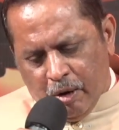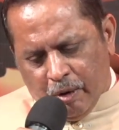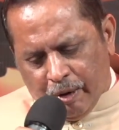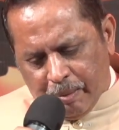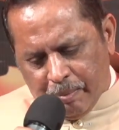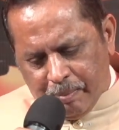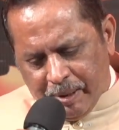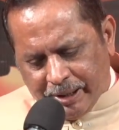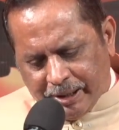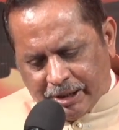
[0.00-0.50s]

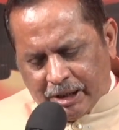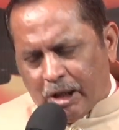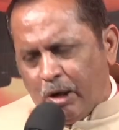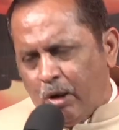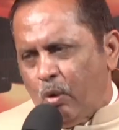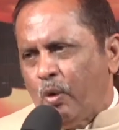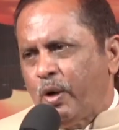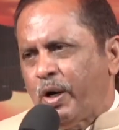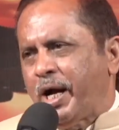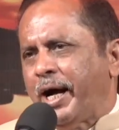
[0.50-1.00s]
ஒரு
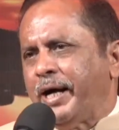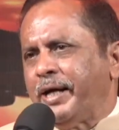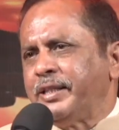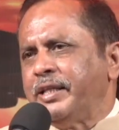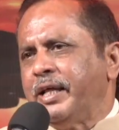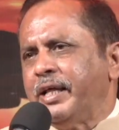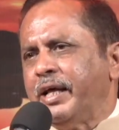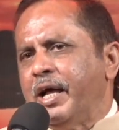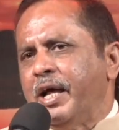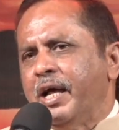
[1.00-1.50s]
மீட்டிங்கில்
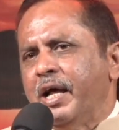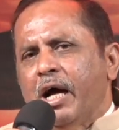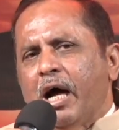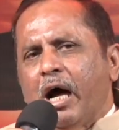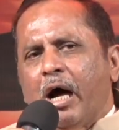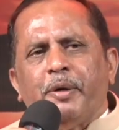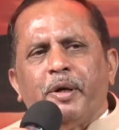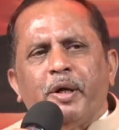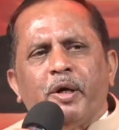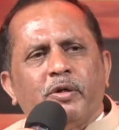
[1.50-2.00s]
உட்கார்ந்தேன்
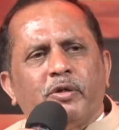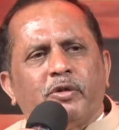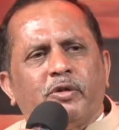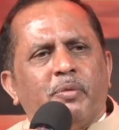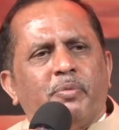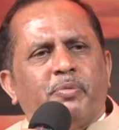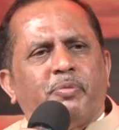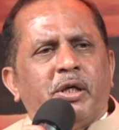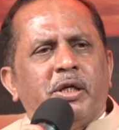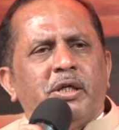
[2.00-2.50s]
அப்படிங்கிற ஒரு
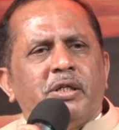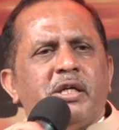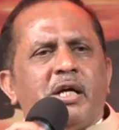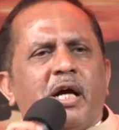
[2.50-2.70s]
திருப்தி